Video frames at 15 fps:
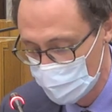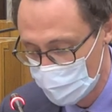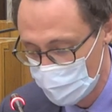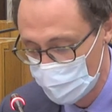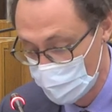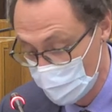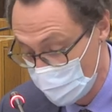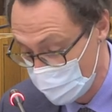
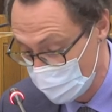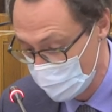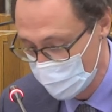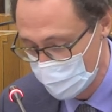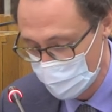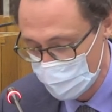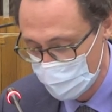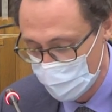l'Istituto
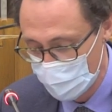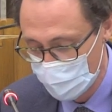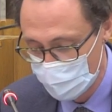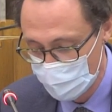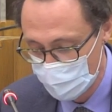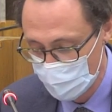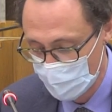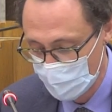Prosperius
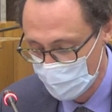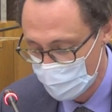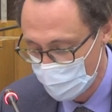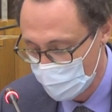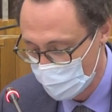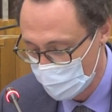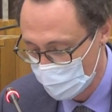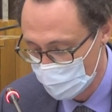di
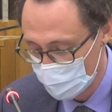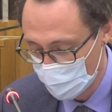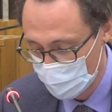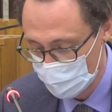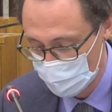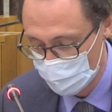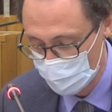Umbertide.